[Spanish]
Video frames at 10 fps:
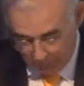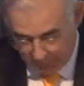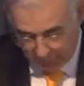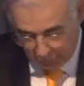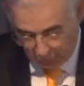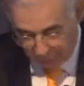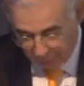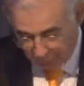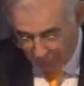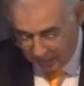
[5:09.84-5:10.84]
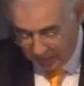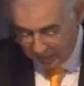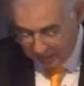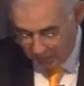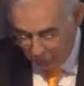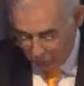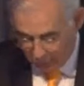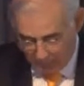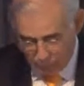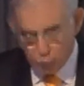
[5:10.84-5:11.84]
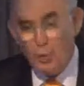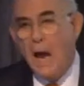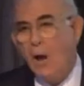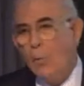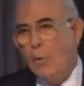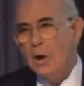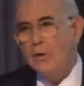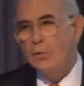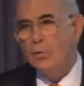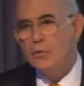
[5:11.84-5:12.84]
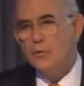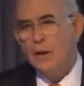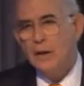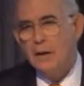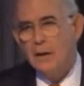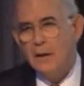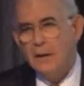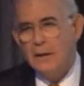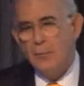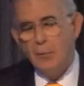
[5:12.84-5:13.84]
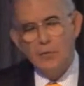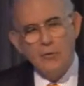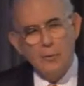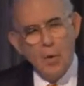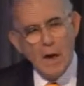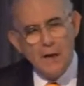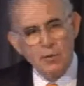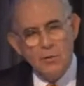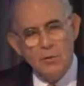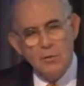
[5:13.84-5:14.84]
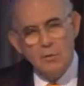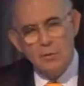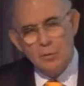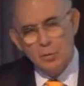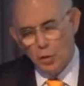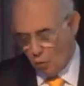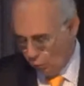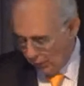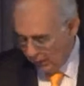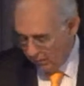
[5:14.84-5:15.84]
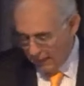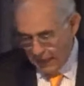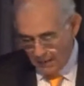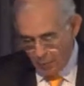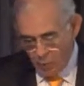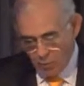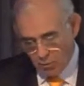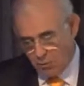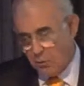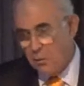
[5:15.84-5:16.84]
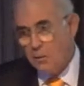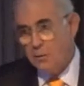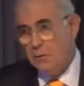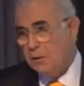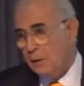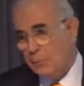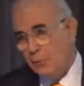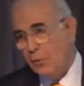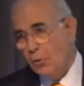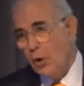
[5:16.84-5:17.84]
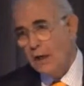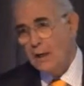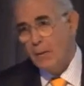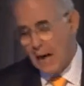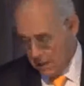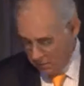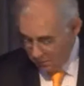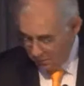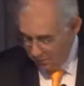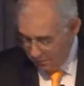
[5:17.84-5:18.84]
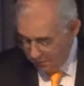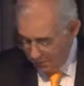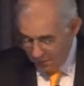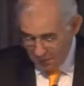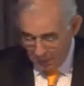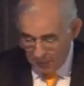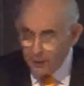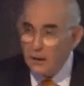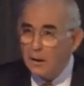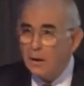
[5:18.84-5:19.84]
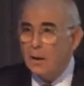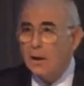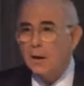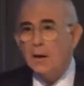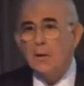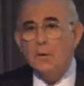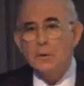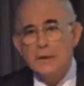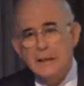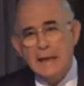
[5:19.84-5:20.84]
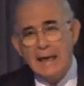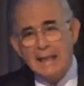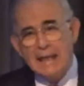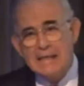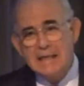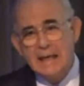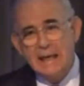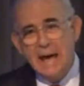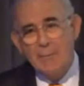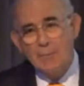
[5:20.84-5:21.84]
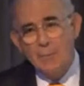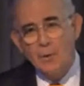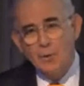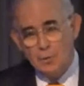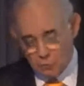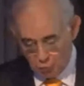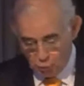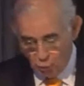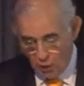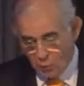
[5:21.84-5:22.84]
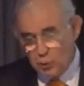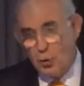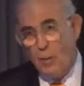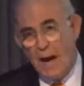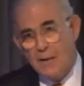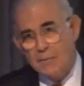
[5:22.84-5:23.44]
estos efectos ya han sido capturados por la industria y el próximo año no esperamos que el petróleo baje más y eh, que la tasa de cambio suba mucho más